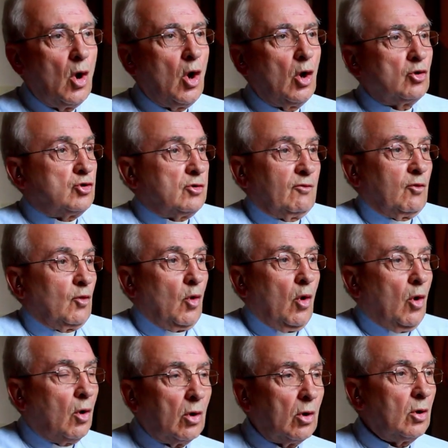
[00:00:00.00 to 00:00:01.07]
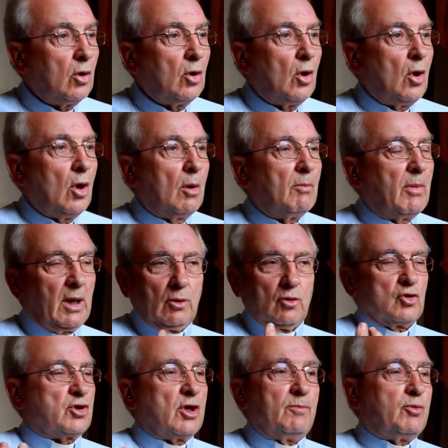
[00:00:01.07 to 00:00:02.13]
E dicevo, no, ma
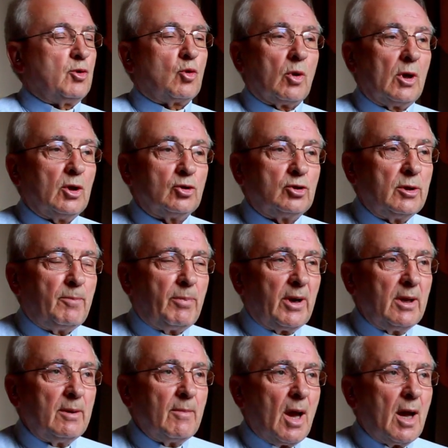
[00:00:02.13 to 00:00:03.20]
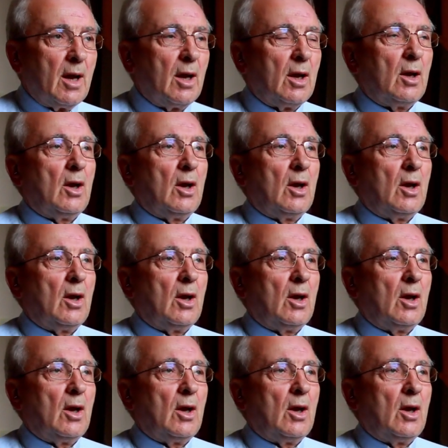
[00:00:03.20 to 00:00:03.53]
non sei più quello di prima,